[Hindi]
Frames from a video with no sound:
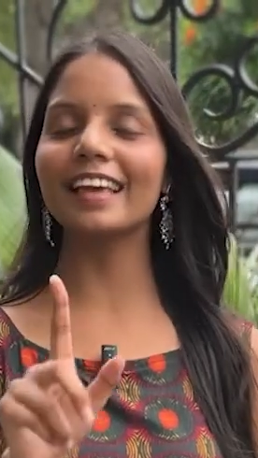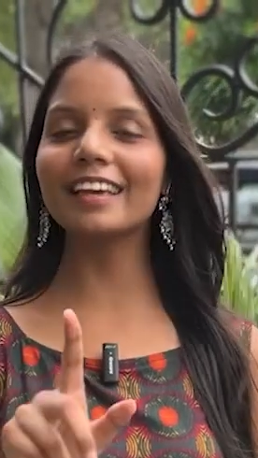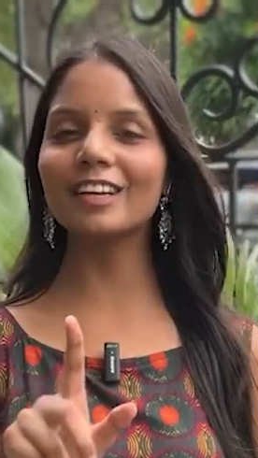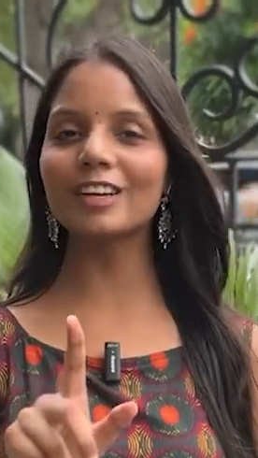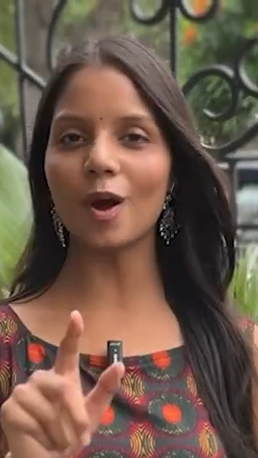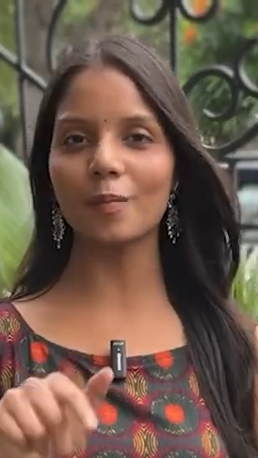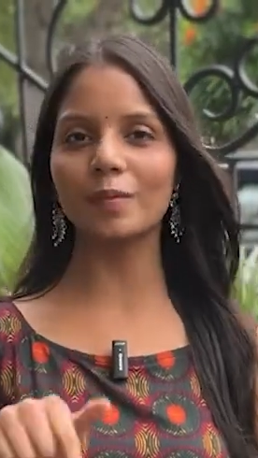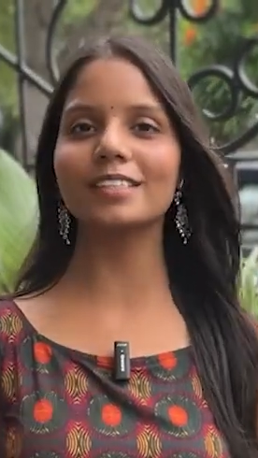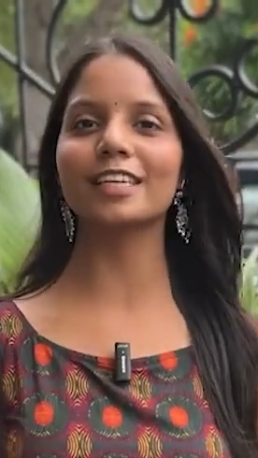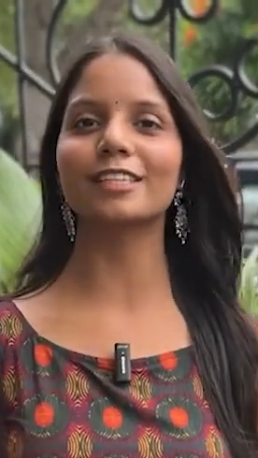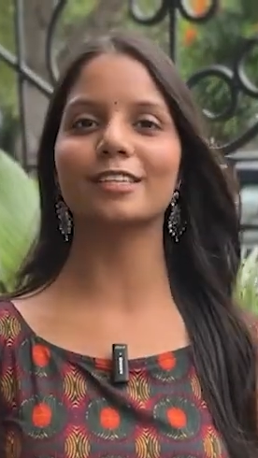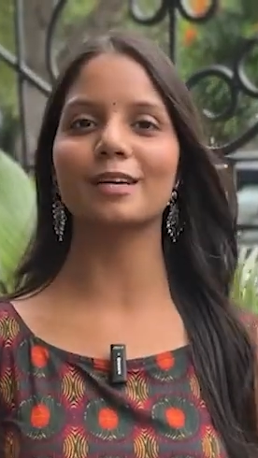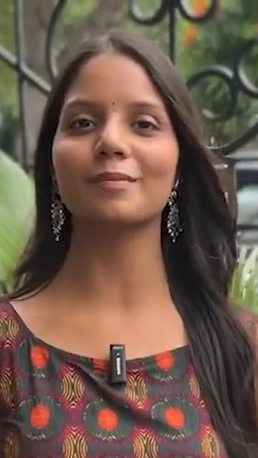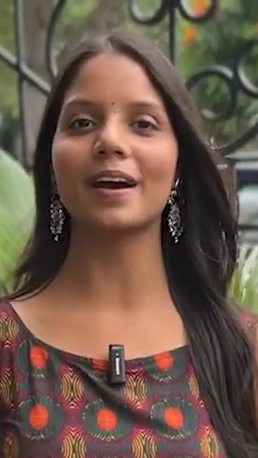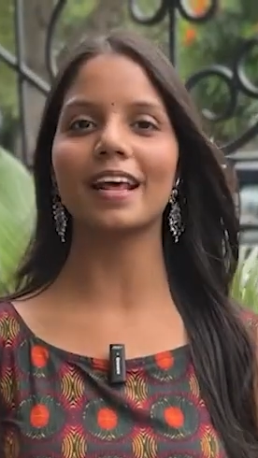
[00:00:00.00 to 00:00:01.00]
लेकिन कॉमेंट
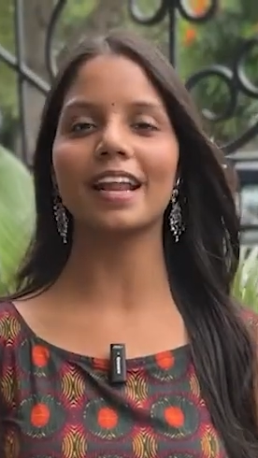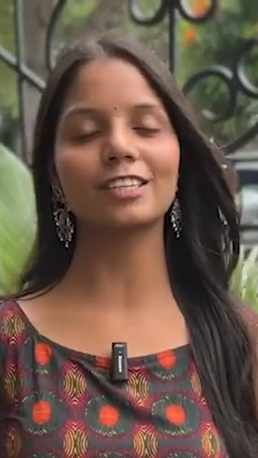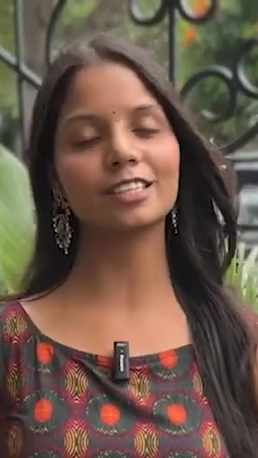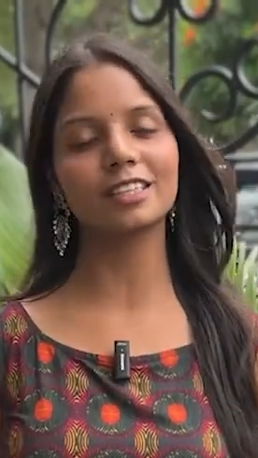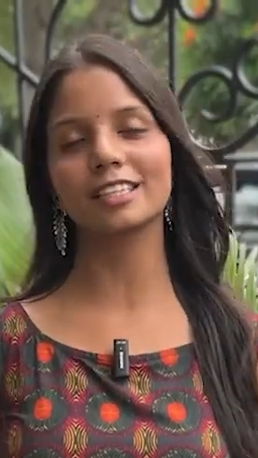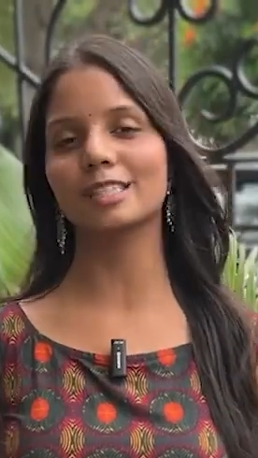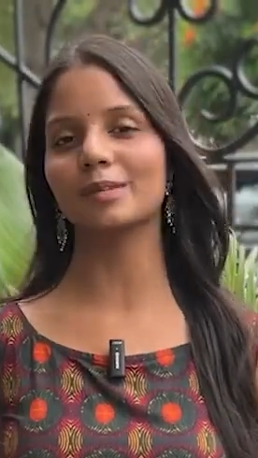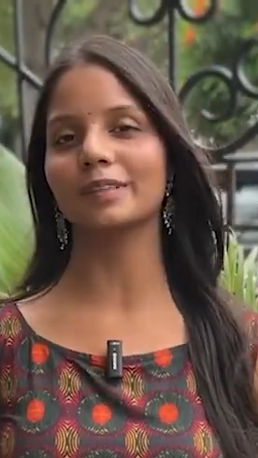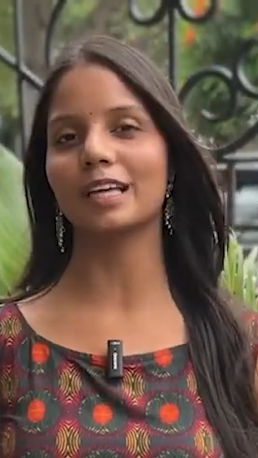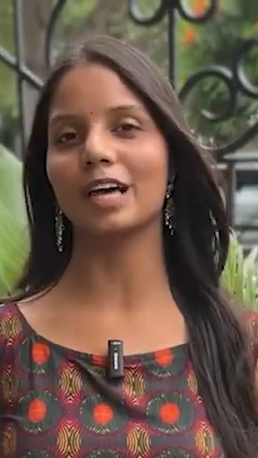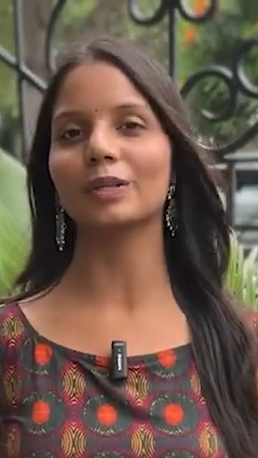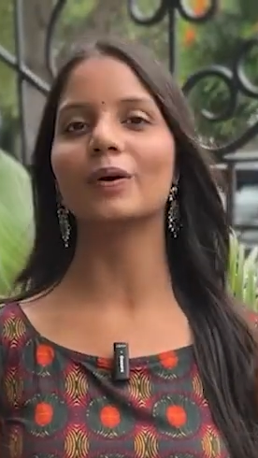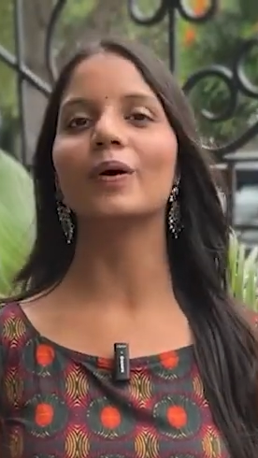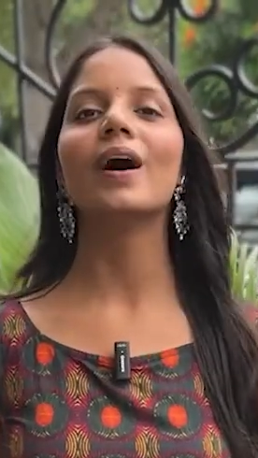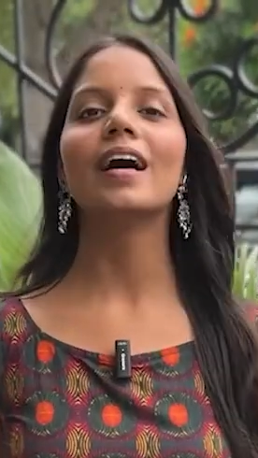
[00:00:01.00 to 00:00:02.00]
सेक्शन हमारा है जल्दी से बता
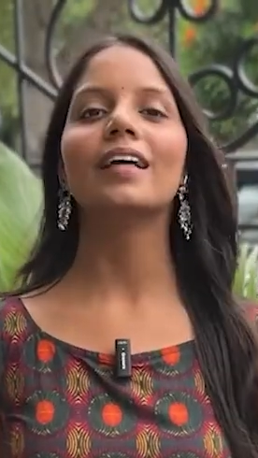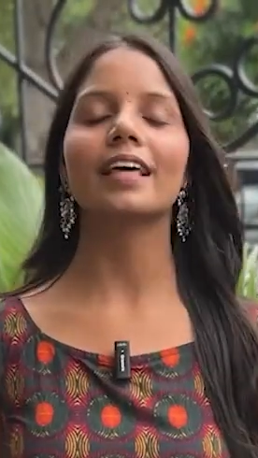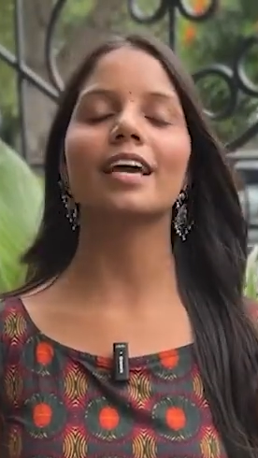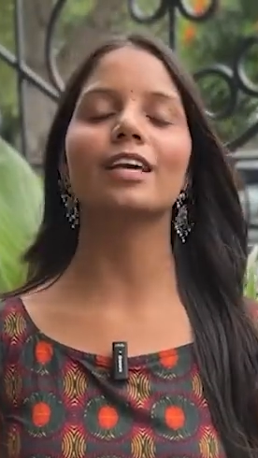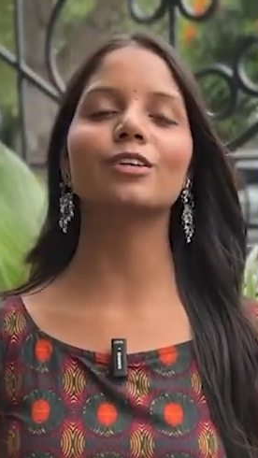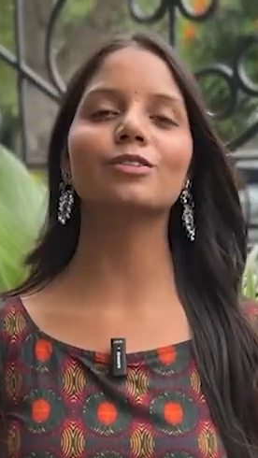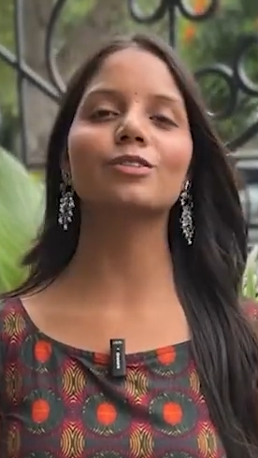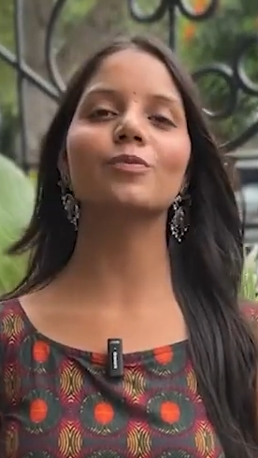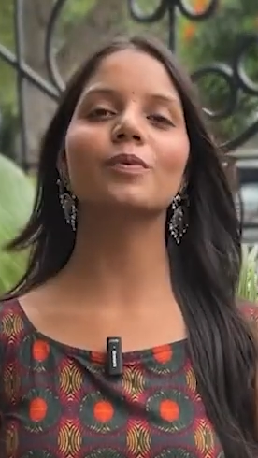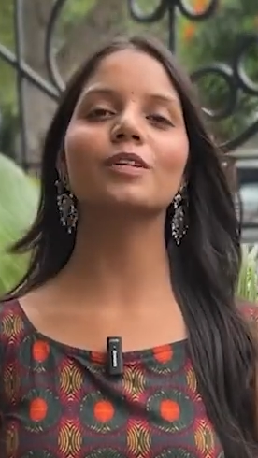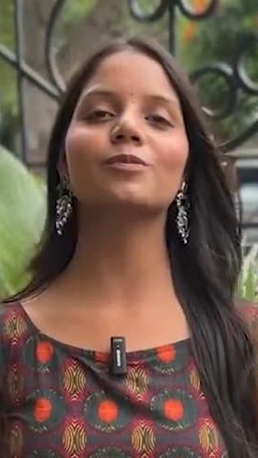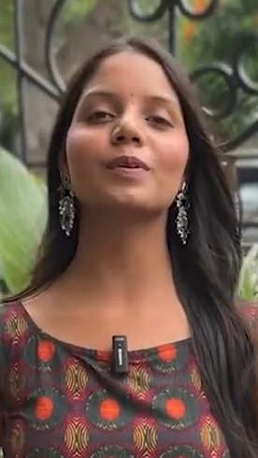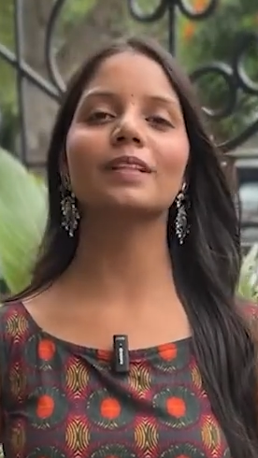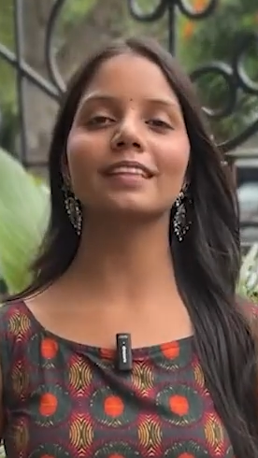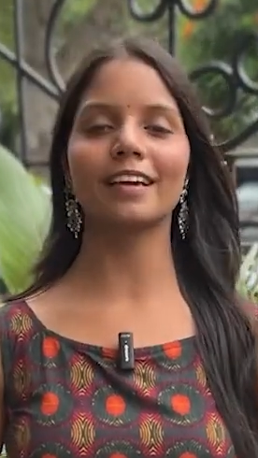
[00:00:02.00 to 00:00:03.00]
दो थैंक यू सो
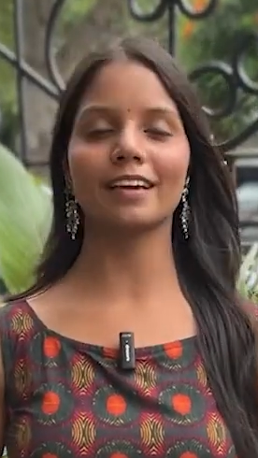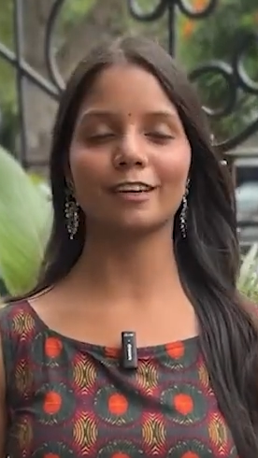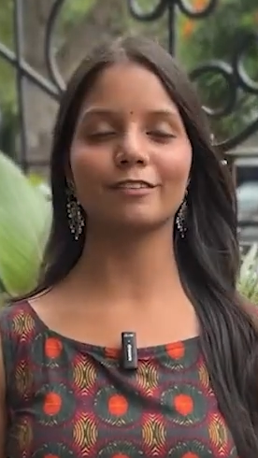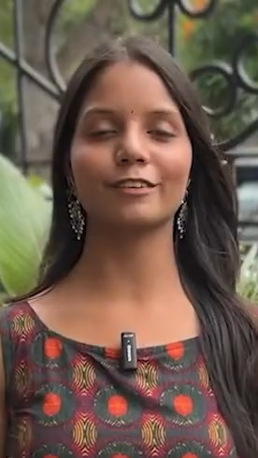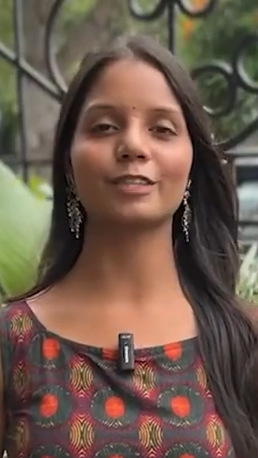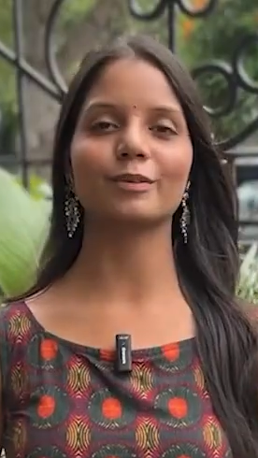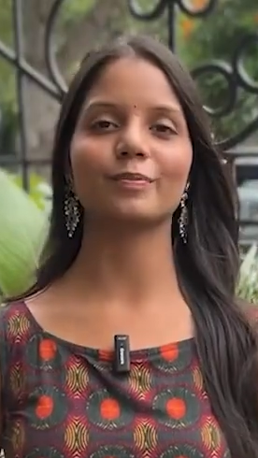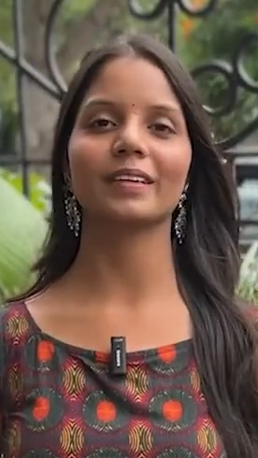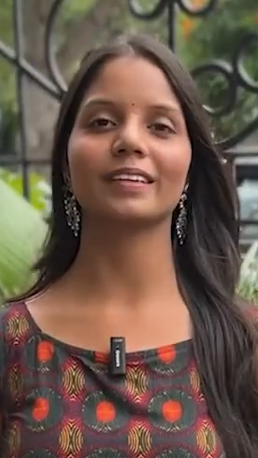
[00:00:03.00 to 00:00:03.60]
मच मिलते हैं अगले वीडियो